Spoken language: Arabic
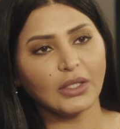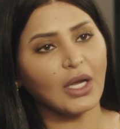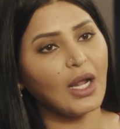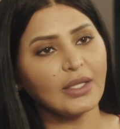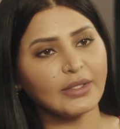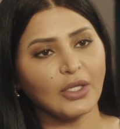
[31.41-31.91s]
يا
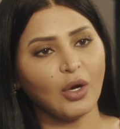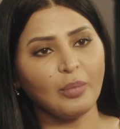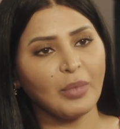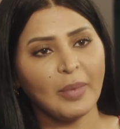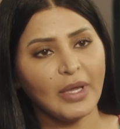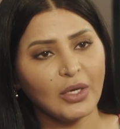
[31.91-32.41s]
خالتي الام
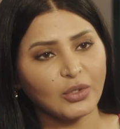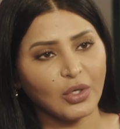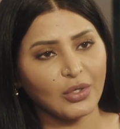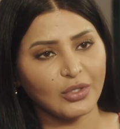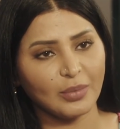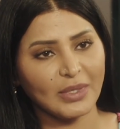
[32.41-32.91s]
ما هي اللي
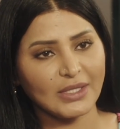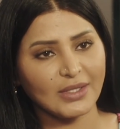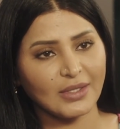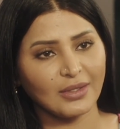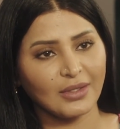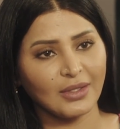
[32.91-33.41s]
تولده
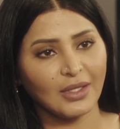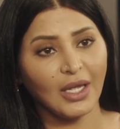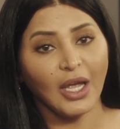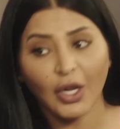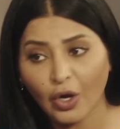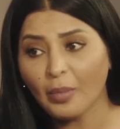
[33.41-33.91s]
بس
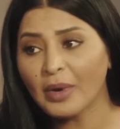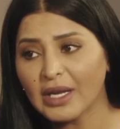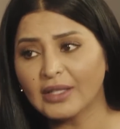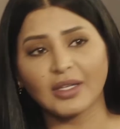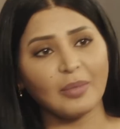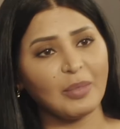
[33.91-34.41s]
الام هي
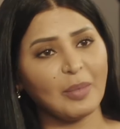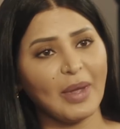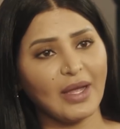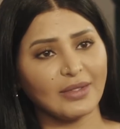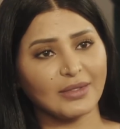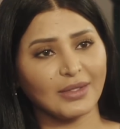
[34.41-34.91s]
اللي تربي
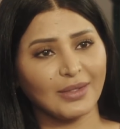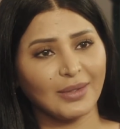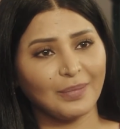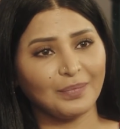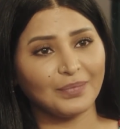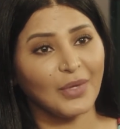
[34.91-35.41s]
بعد
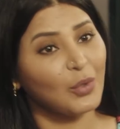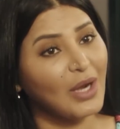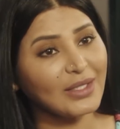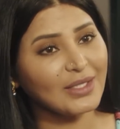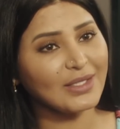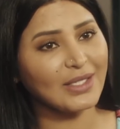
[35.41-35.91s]

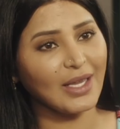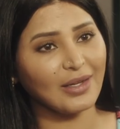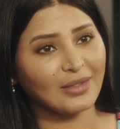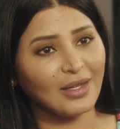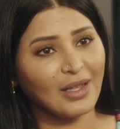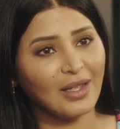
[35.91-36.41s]
ولا تنسين
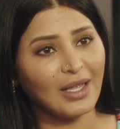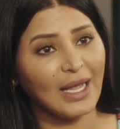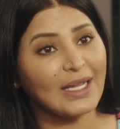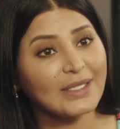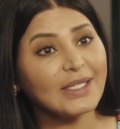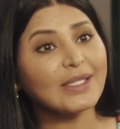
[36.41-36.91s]

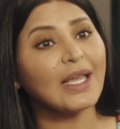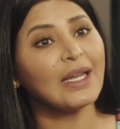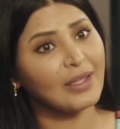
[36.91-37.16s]
عزيزه هي